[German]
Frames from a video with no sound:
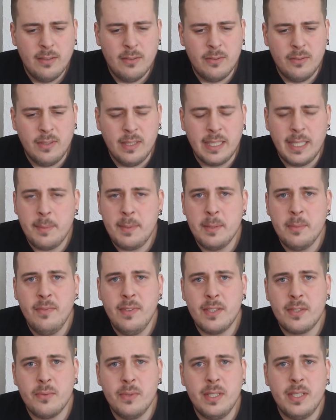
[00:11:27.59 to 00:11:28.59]
Und dann gibt es irgendwie
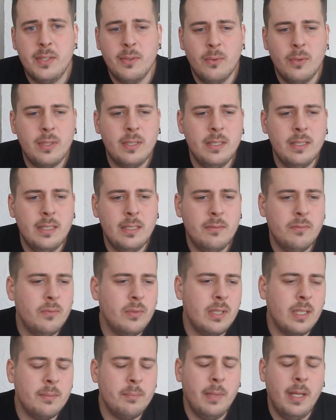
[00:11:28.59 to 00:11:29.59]
so Idioten, wo
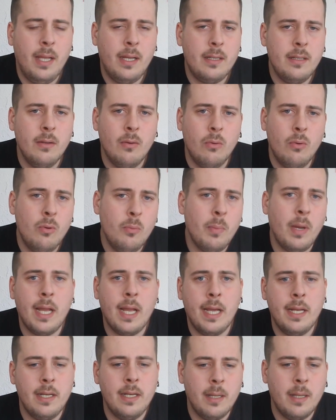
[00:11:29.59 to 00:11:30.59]
dann merken, oh, meine
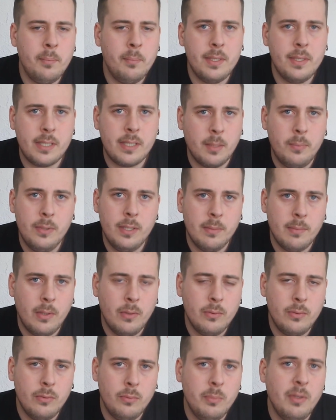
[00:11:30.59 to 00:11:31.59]
eine Lampe ist kaputt am
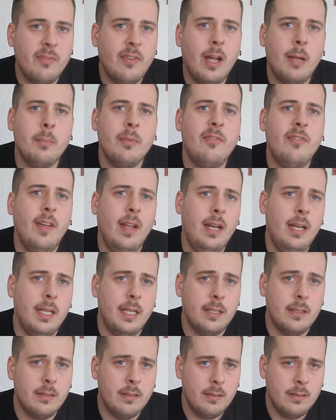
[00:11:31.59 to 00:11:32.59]
Auto, wir fahren mit
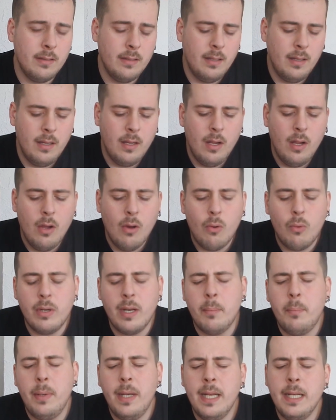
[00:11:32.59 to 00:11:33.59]
Fernlicht. Und
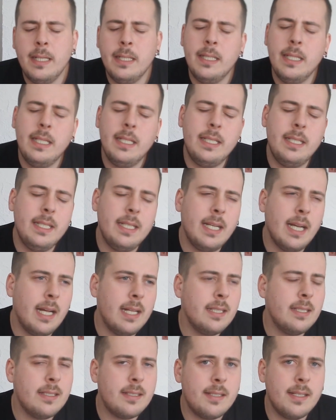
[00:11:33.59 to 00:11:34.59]
dann blenden die dich die
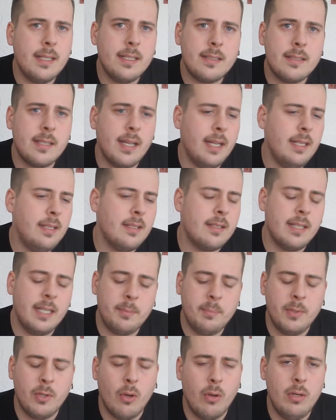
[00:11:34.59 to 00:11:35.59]
ganze Zeit, es
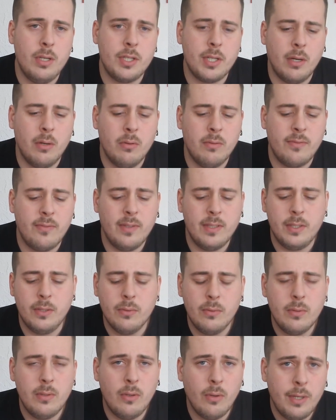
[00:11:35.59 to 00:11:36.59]
regt mich höllisch auf.
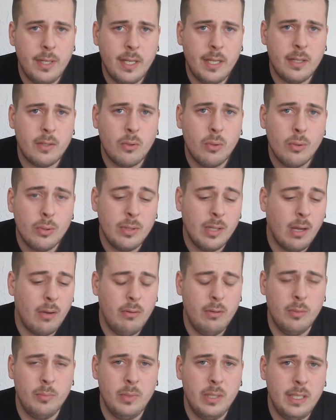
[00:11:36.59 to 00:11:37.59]
Leute, guckt nach
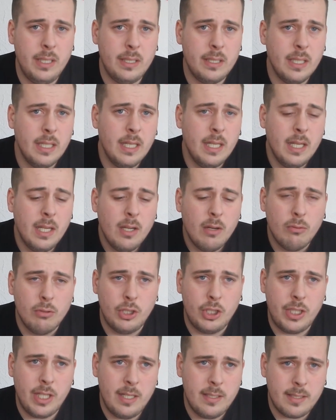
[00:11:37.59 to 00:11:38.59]
eurem Licht und
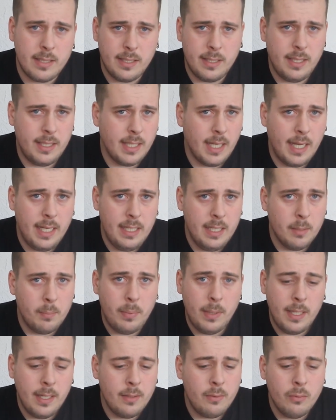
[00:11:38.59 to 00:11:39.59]
stellt es richtig ein, ihr
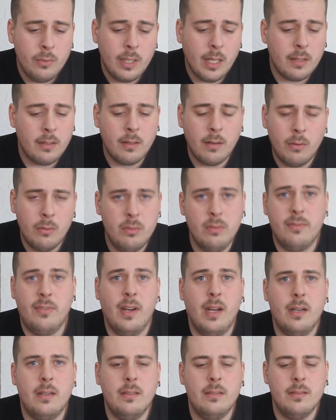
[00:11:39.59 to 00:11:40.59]
blendet nur die anderen
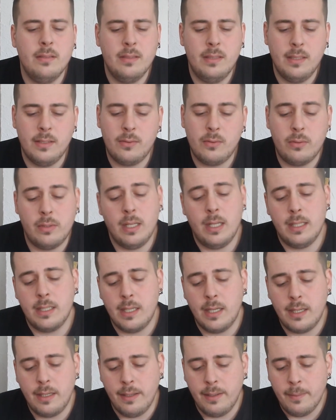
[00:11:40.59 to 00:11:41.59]
Autofahrer, das ist total
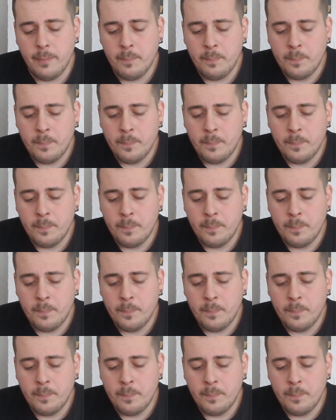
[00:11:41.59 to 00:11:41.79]
kacke.